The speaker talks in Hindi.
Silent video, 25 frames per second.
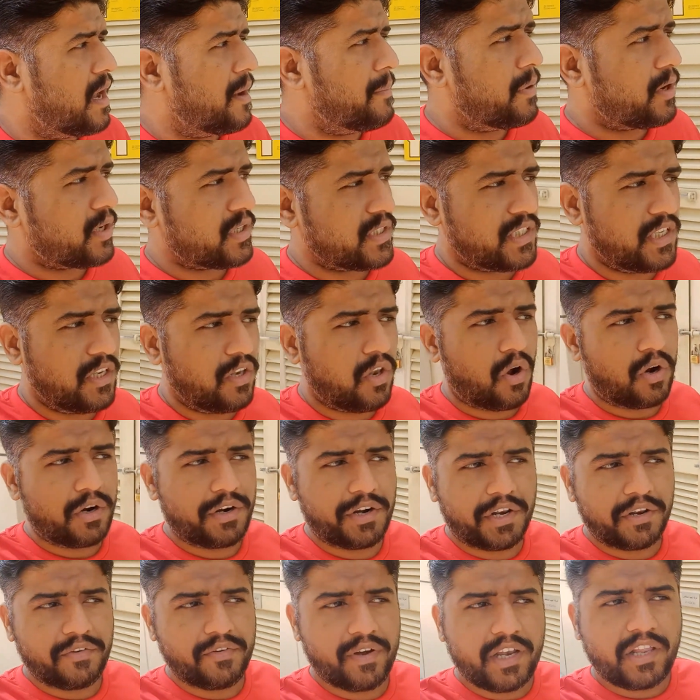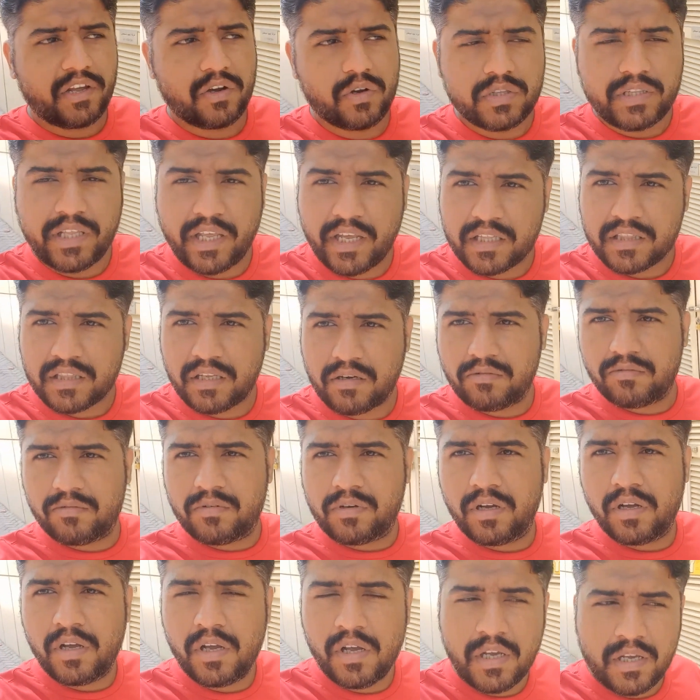यहाँ पे किसी लॉन्ड्री वाले को देखता हूँ
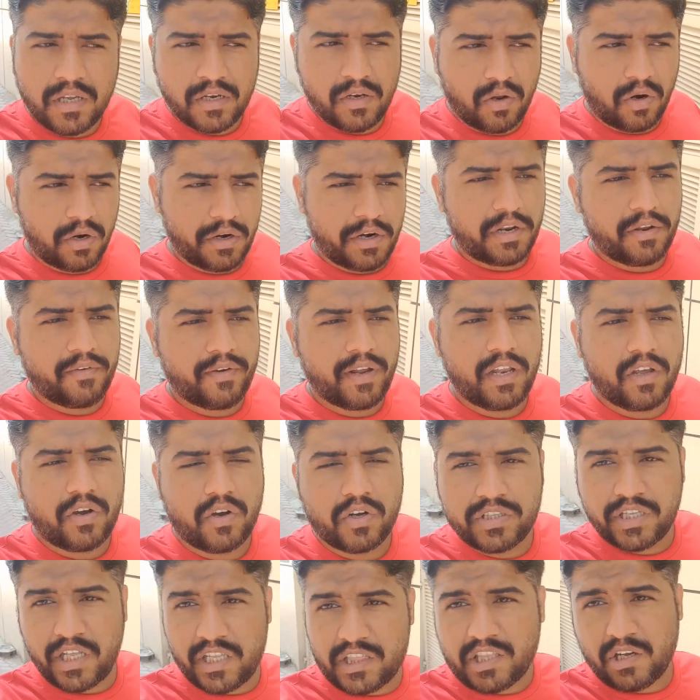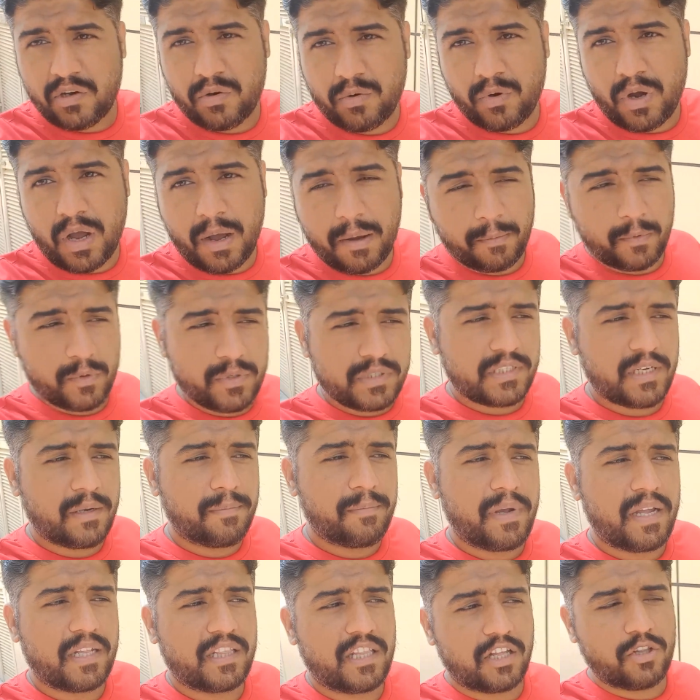लॉन्ड्री वाले को देता हूँ जब
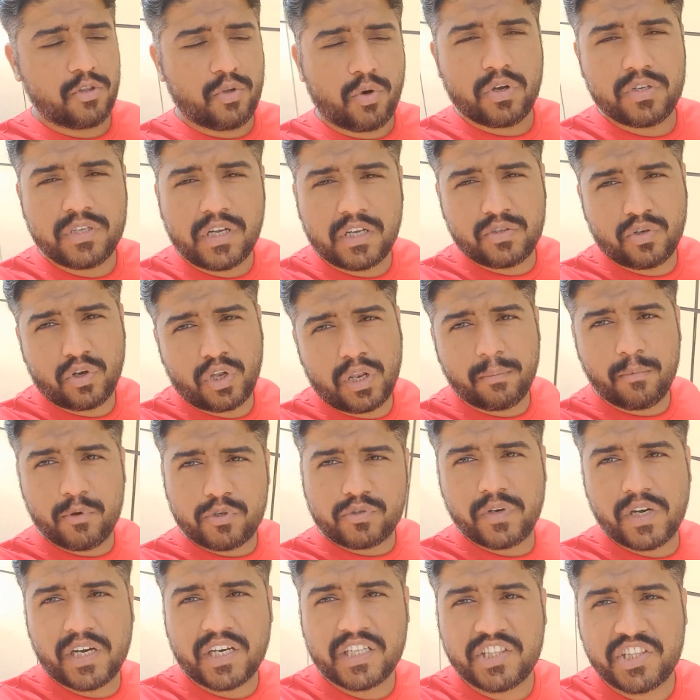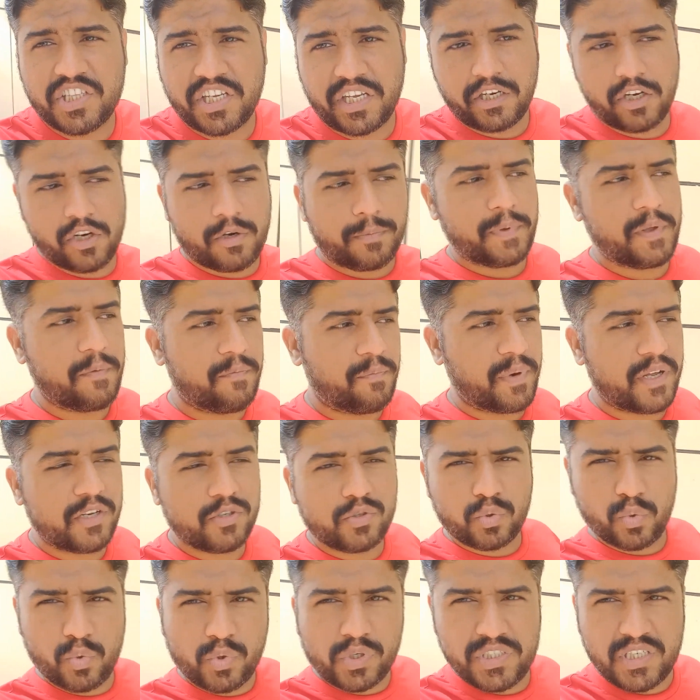मैं था दो हज़ार सोलह में उस वक्त तीन रुपये पर
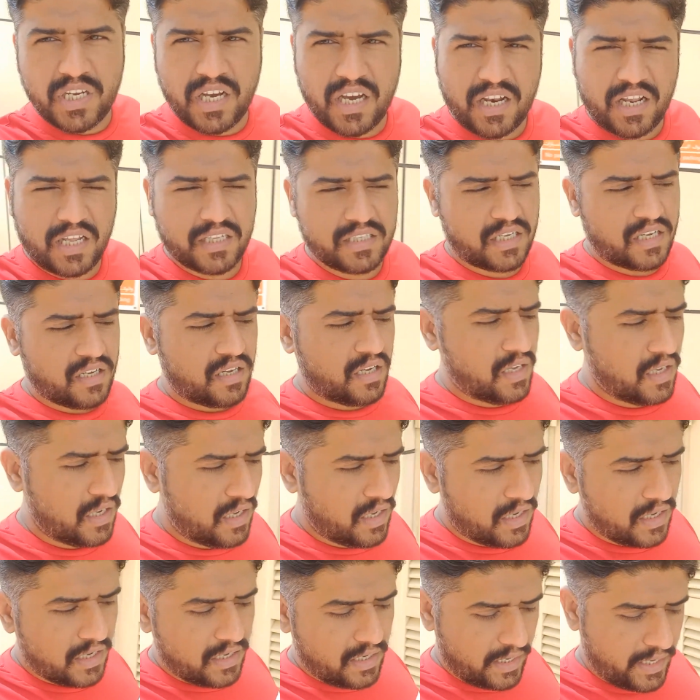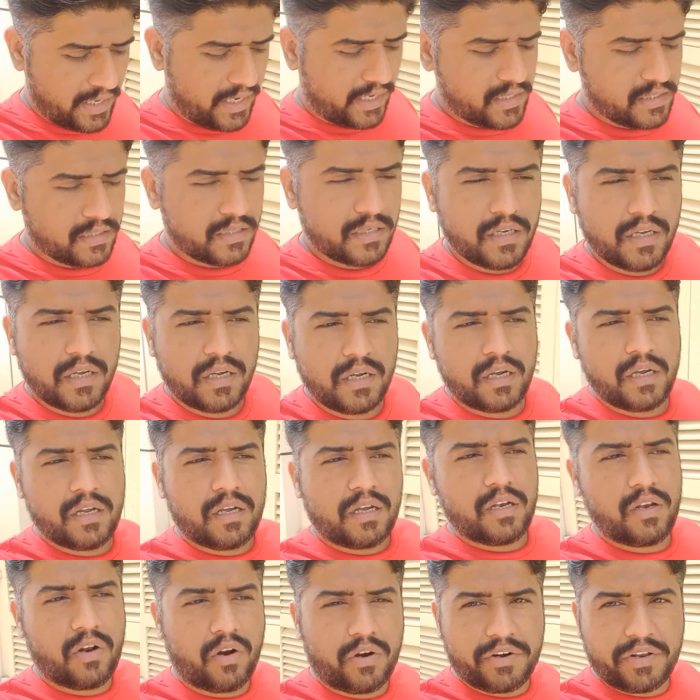सूट जा रहा था रेट
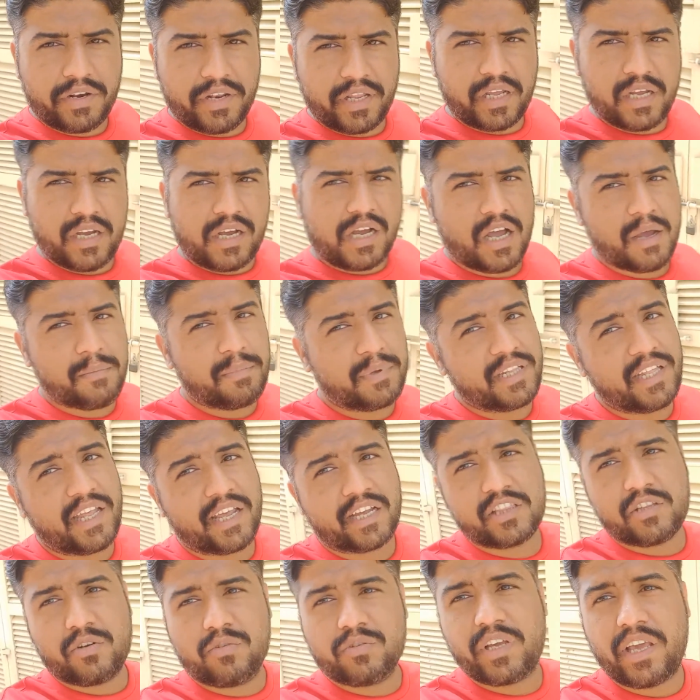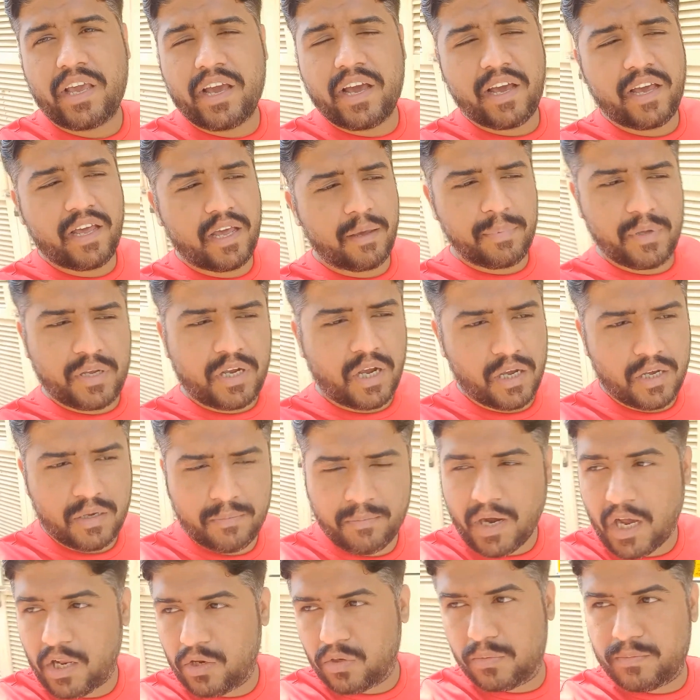लॉन्ड्री का अभी देखता हूँ क्या है अभी
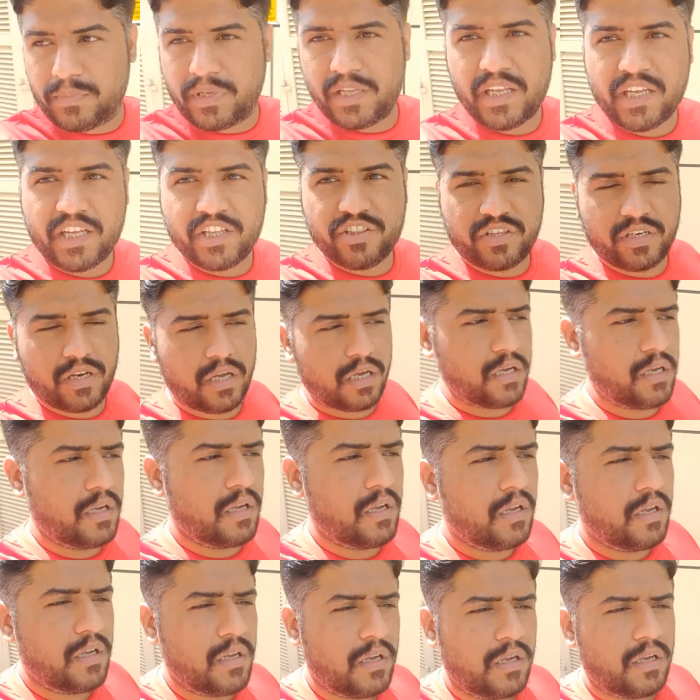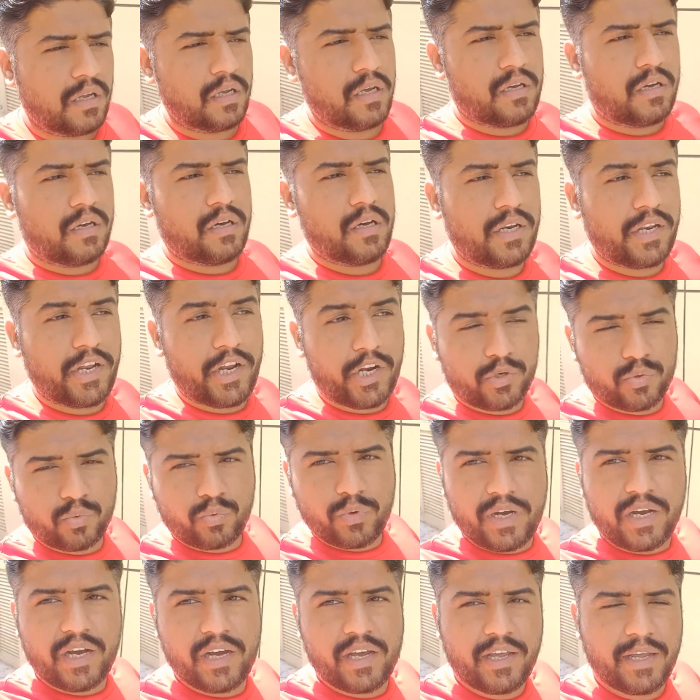मालूम नहीं कितना रेट
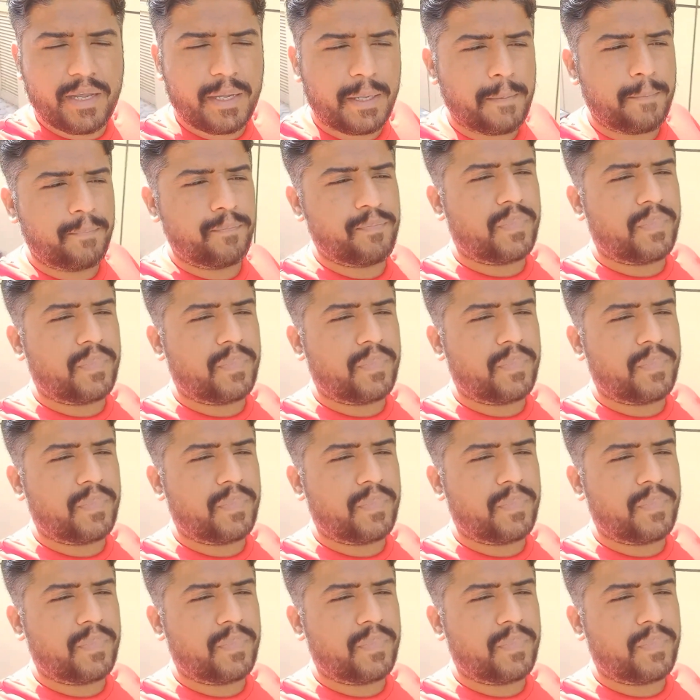हुआ है